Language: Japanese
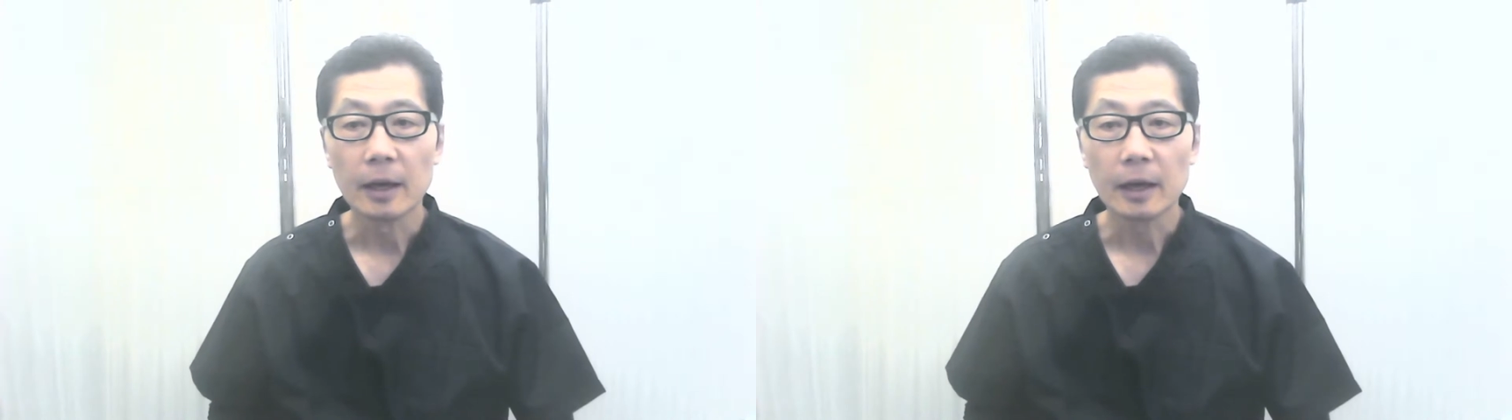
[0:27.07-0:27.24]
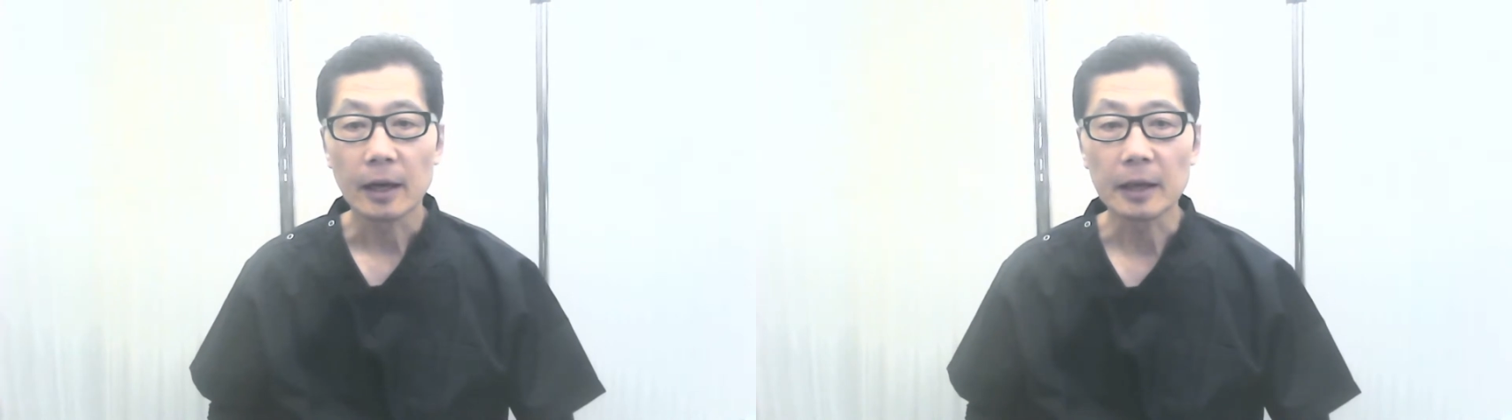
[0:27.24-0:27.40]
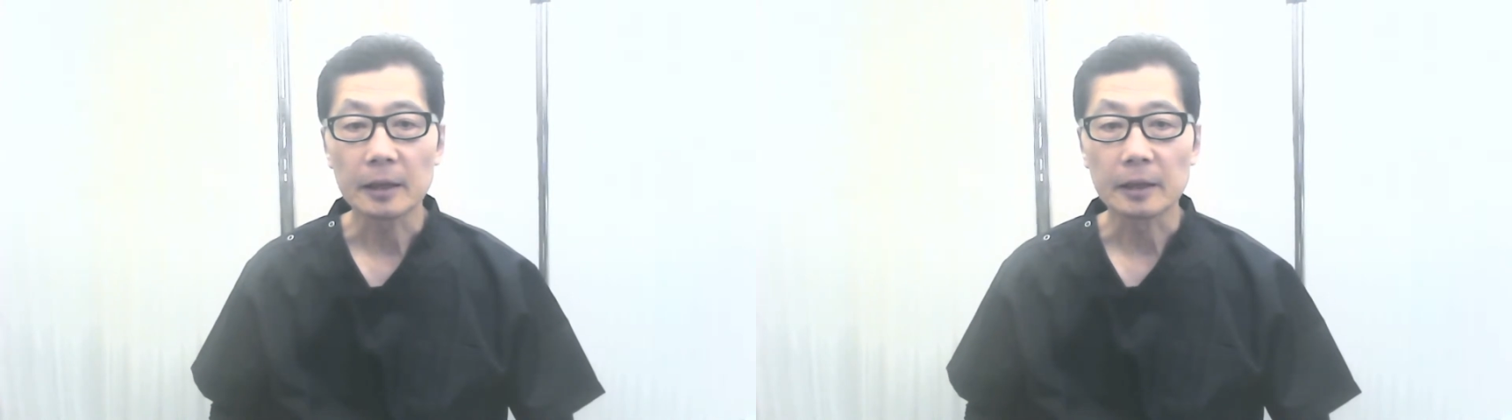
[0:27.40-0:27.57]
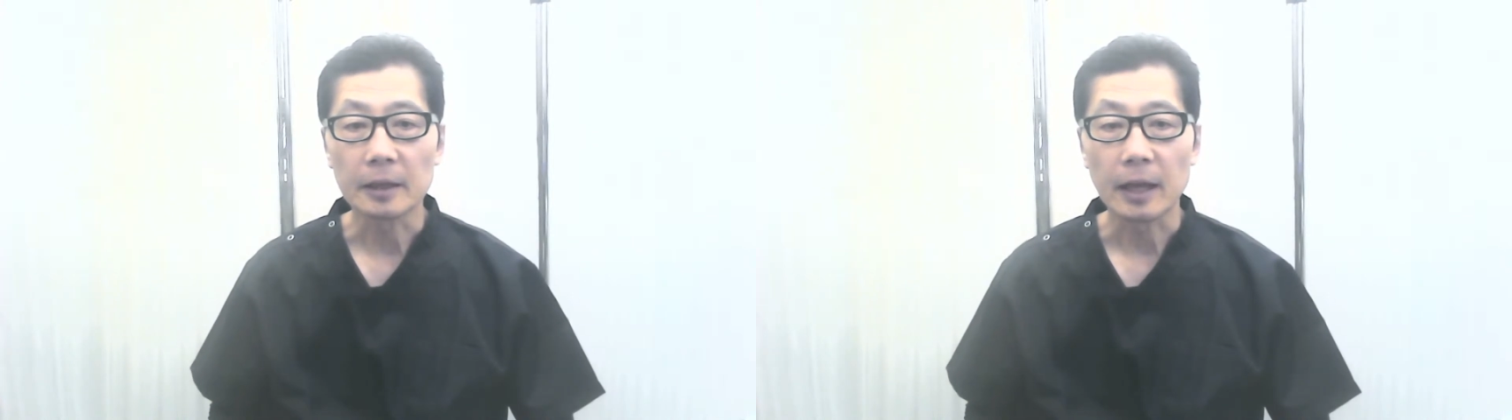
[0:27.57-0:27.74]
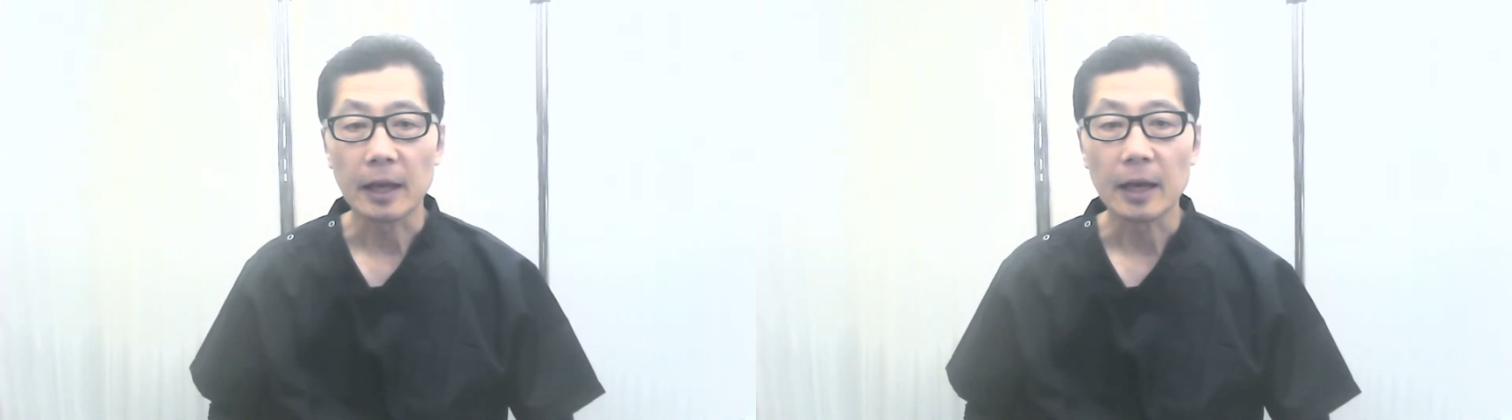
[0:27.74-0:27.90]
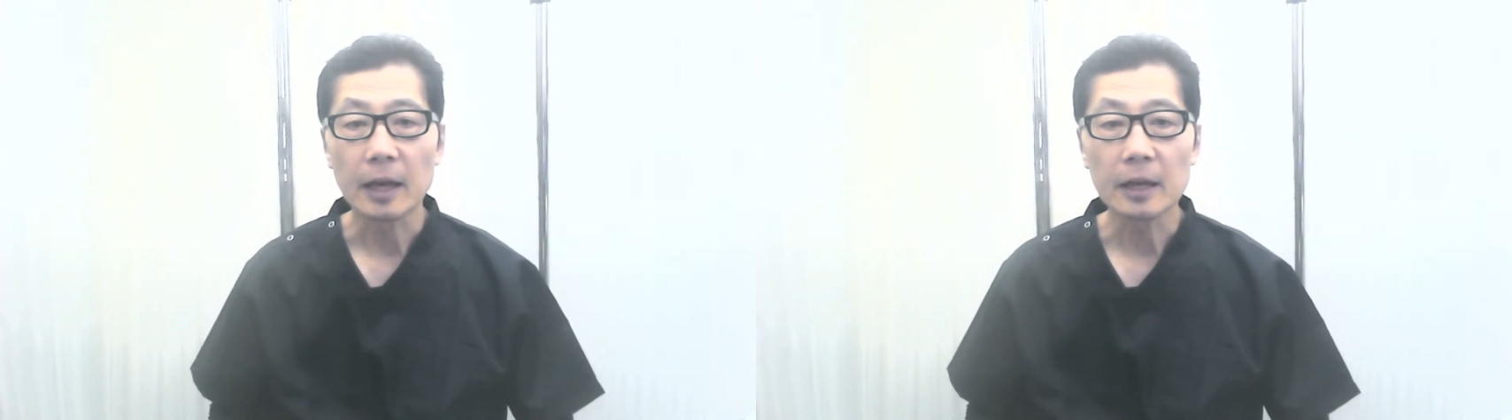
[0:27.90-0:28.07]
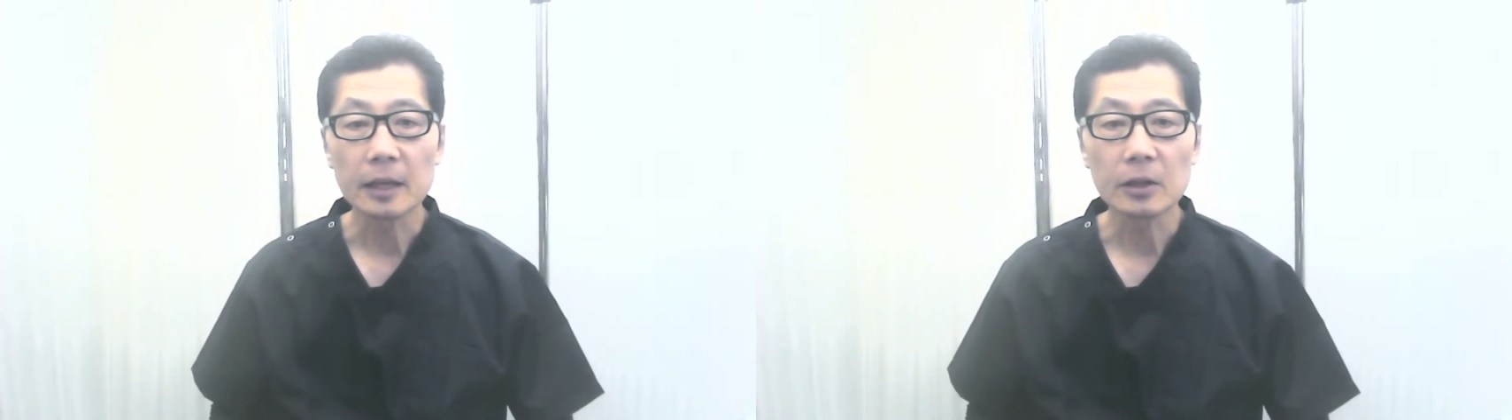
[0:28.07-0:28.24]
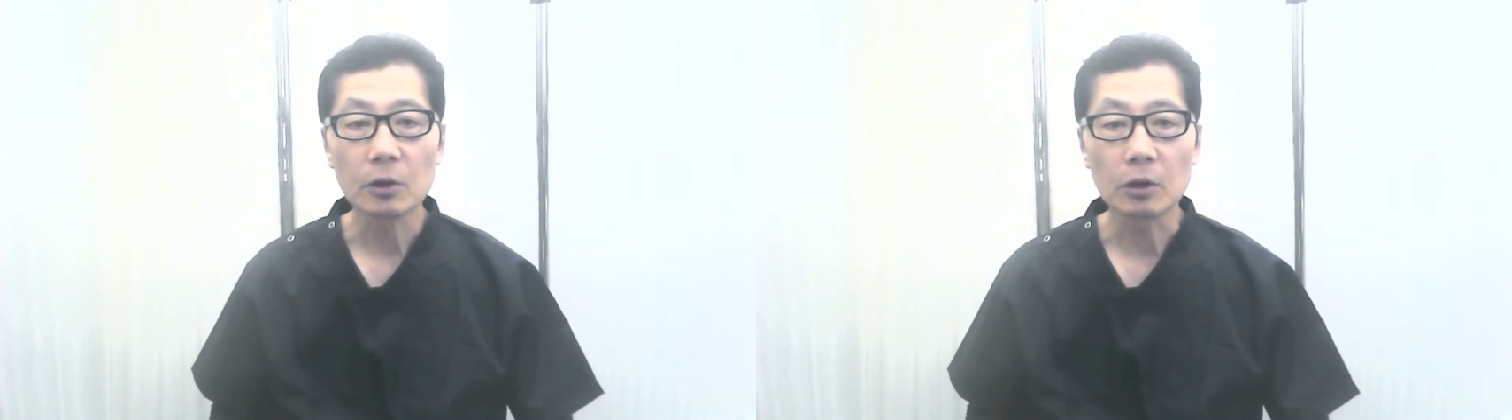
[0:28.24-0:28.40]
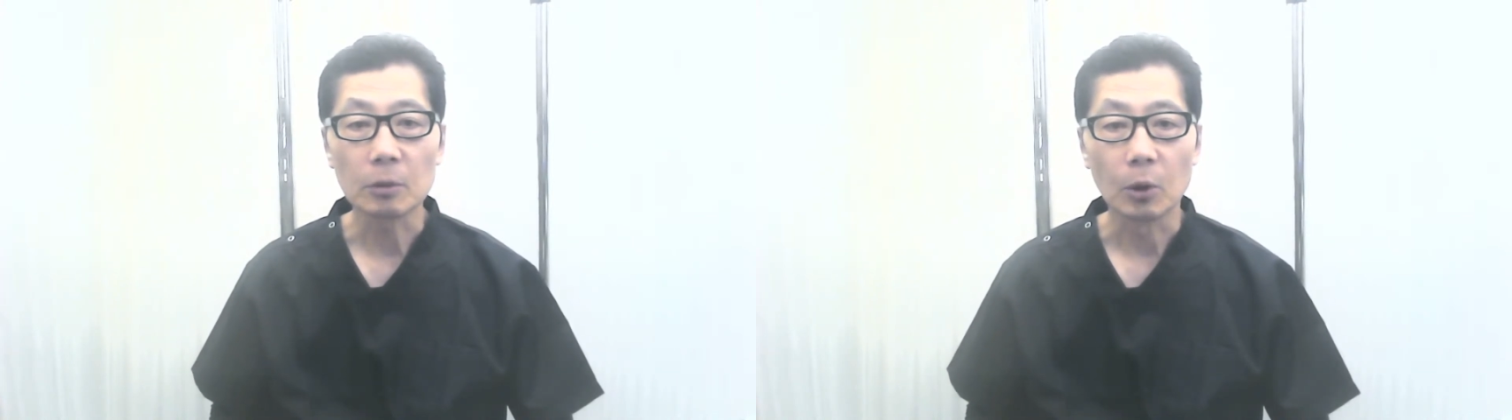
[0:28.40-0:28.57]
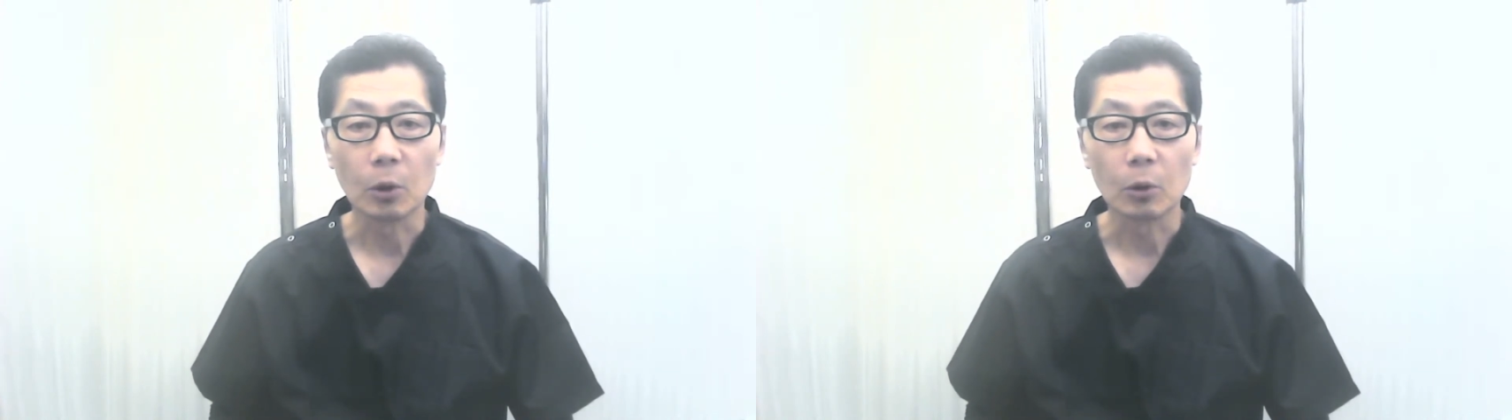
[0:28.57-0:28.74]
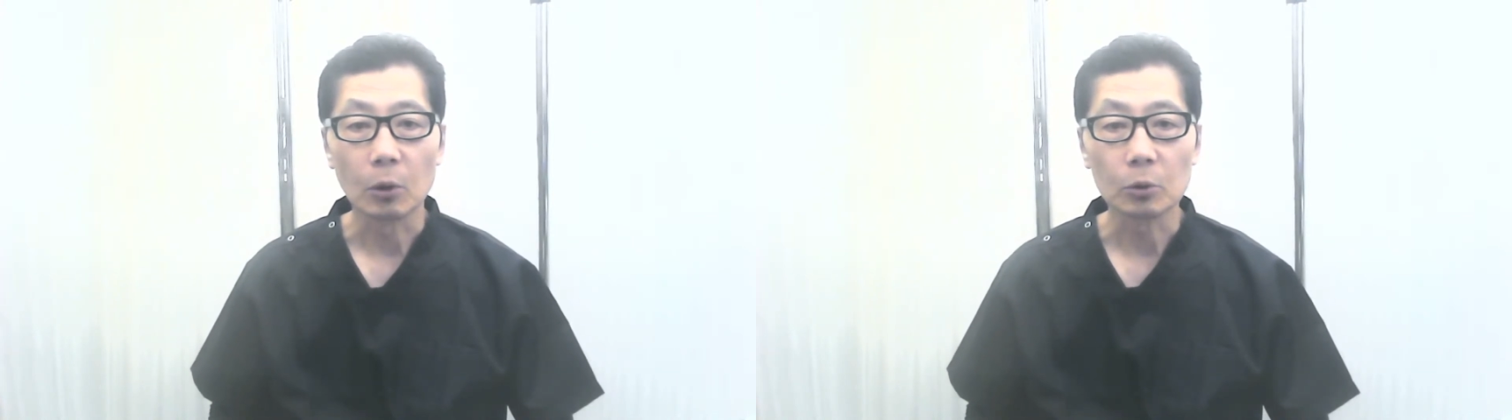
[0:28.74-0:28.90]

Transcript: かえって平均よりも